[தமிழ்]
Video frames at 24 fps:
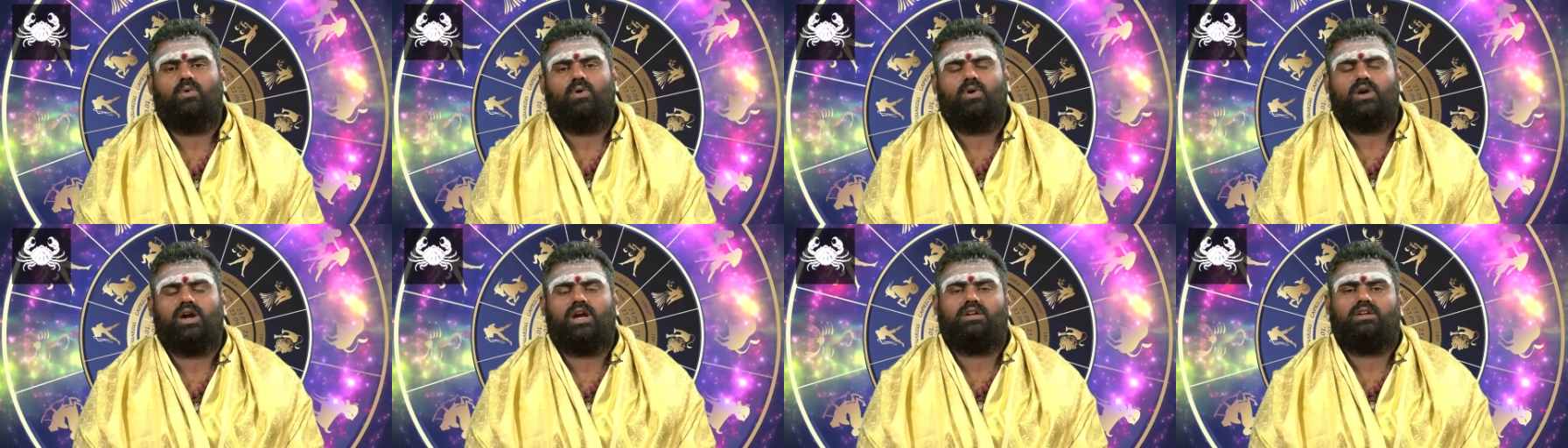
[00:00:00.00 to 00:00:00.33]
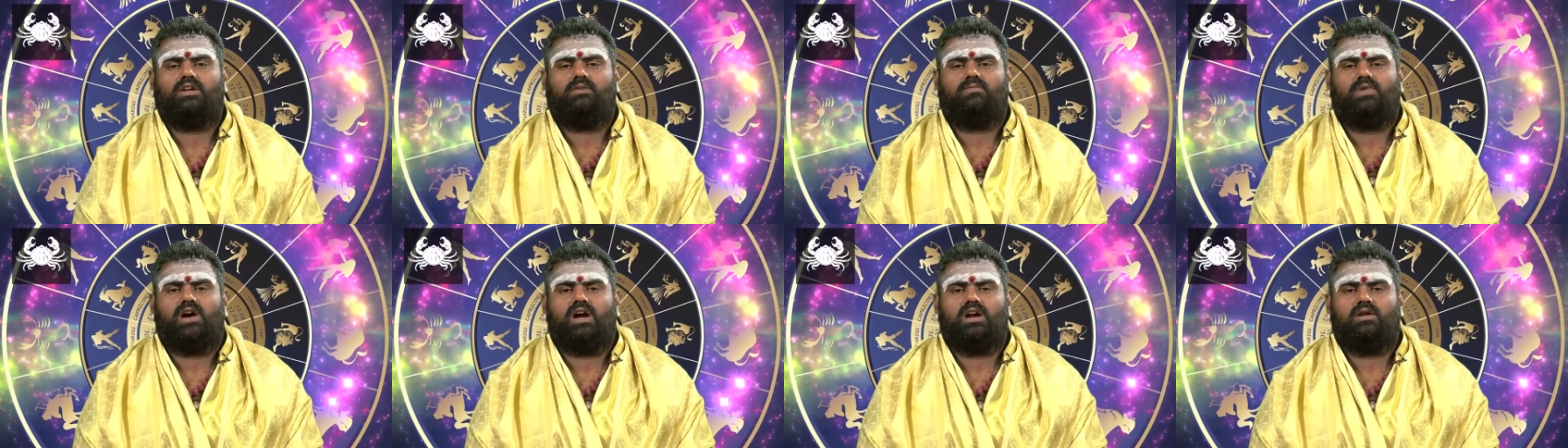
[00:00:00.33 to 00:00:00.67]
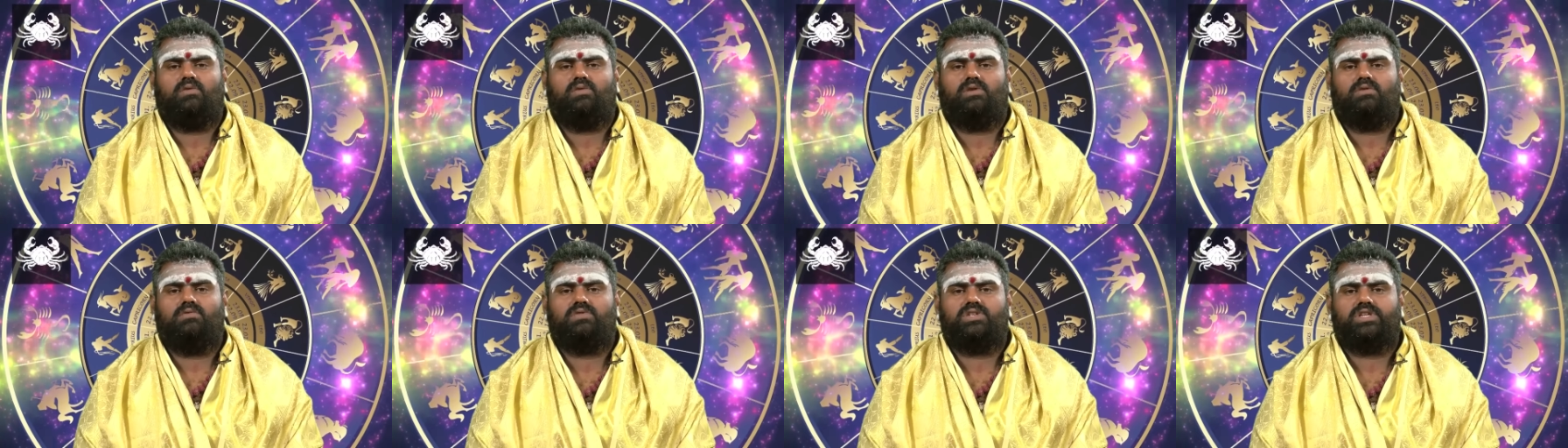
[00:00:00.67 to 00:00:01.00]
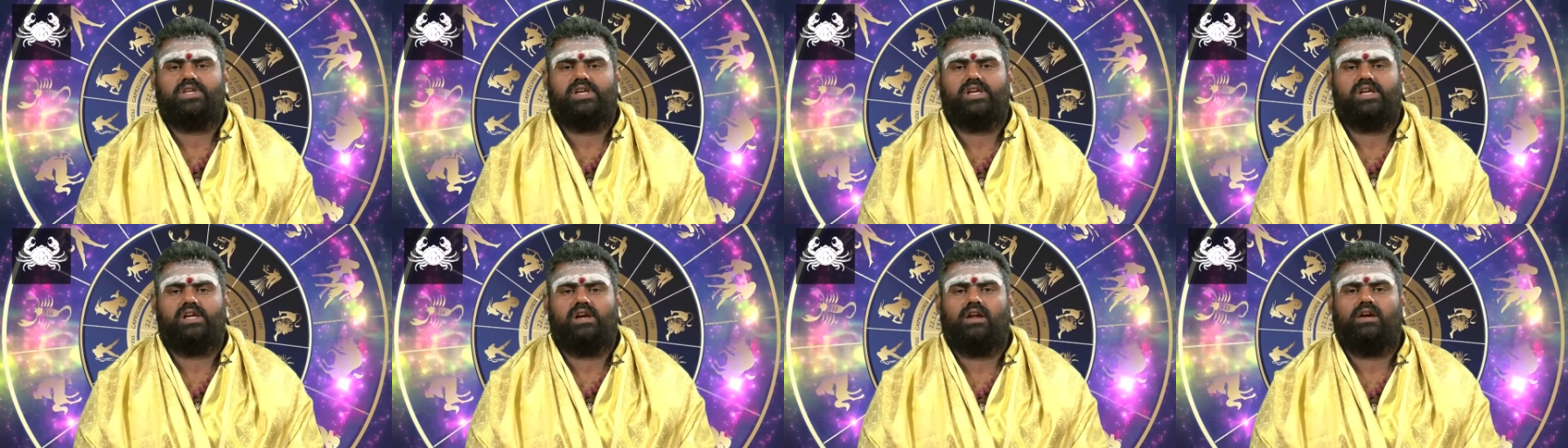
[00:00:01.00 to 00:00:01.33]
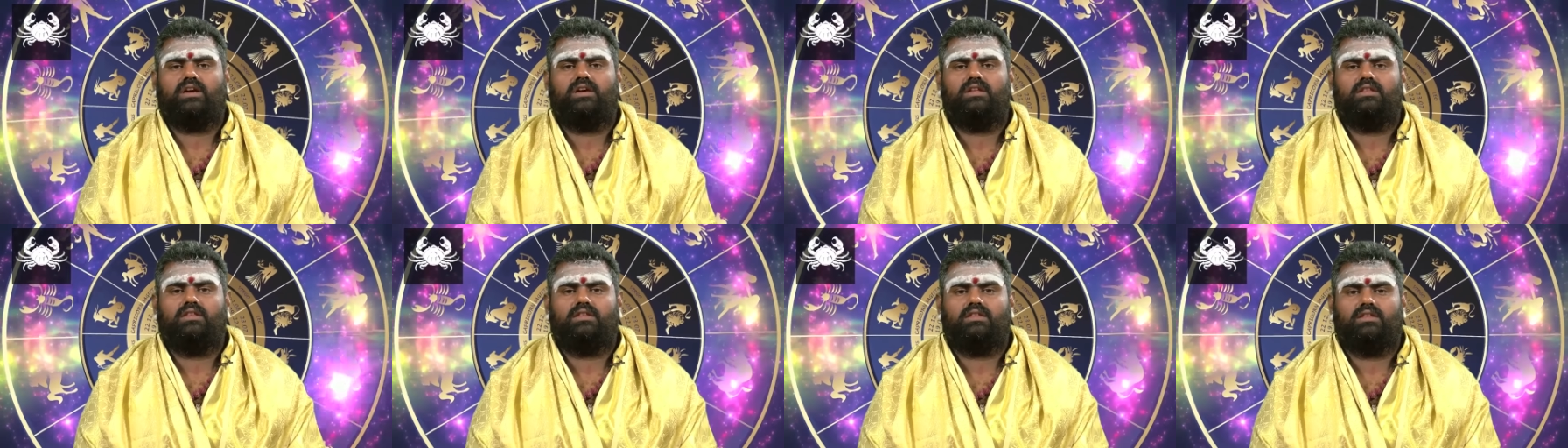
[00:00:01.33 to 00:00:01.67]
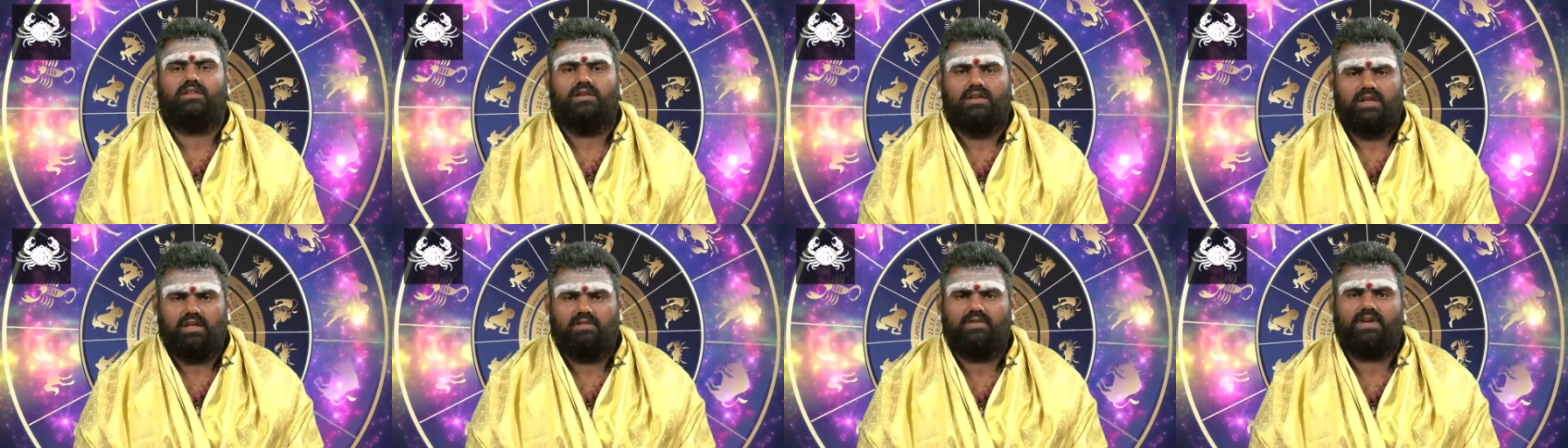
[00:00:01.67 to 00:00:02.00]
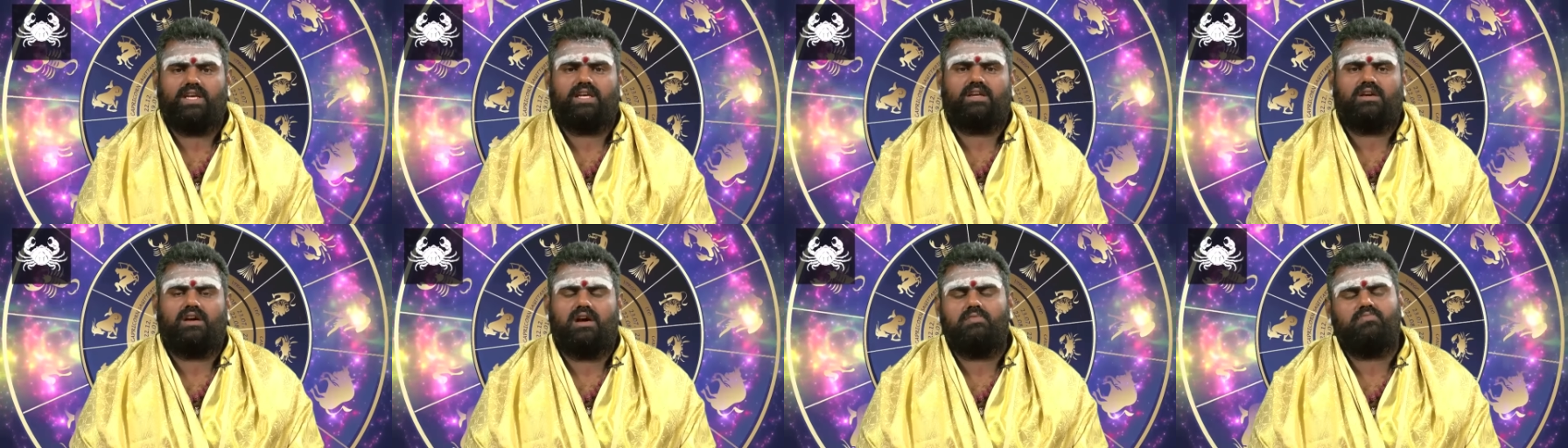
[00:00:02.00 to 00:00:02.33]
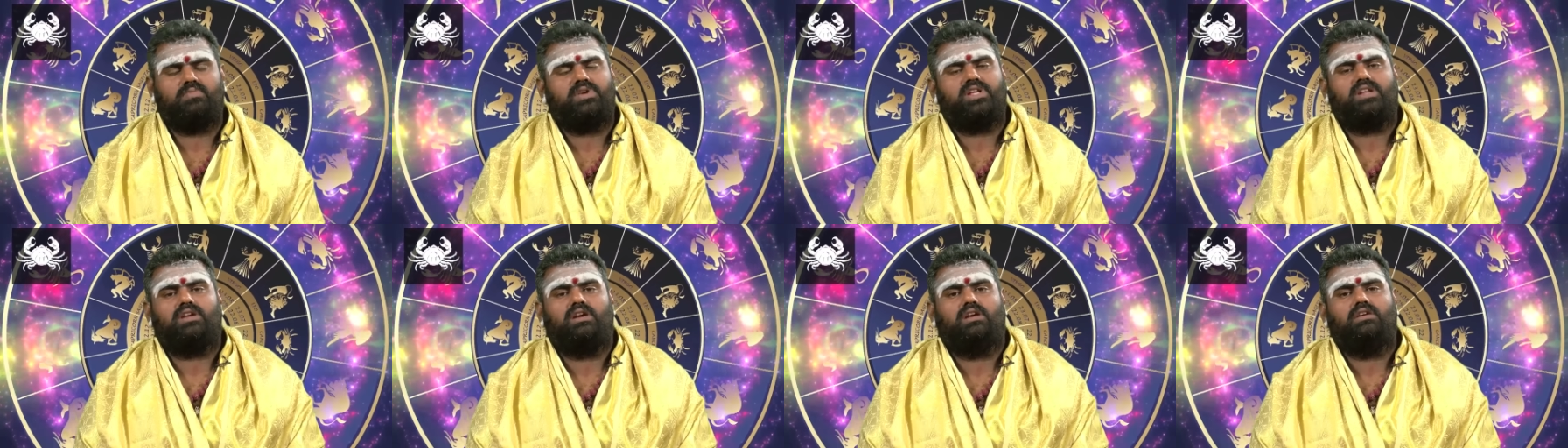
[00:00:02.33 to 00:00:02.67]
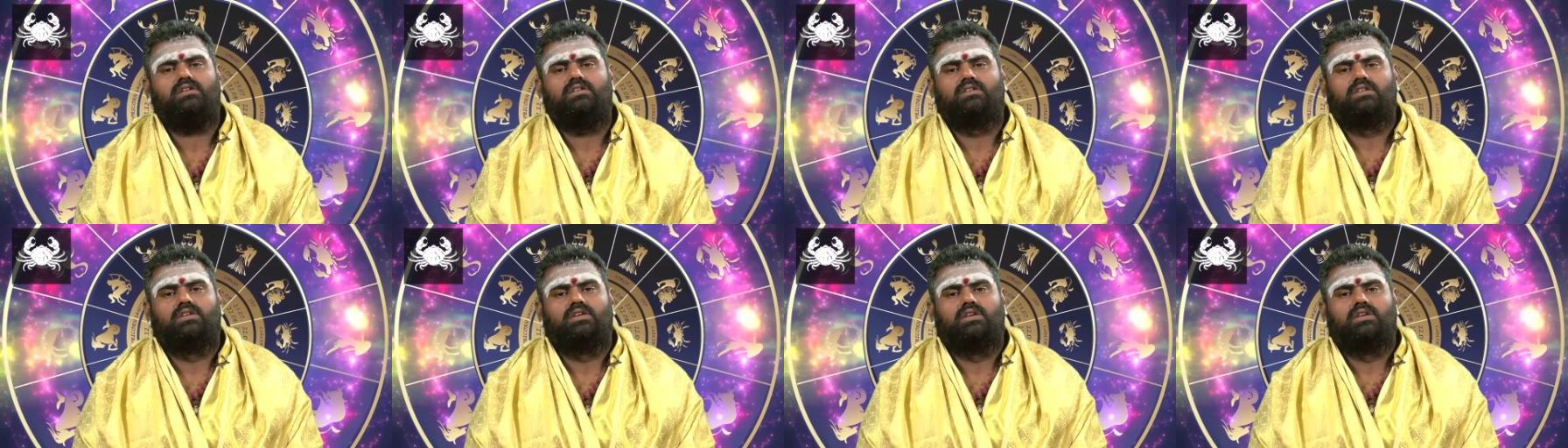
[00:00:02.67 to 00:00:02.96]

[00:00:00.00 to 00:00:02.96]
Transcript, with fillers: போராட்டமான ஒரு விஷயங்களுக்கு தீர்வை காண்பீர்கள்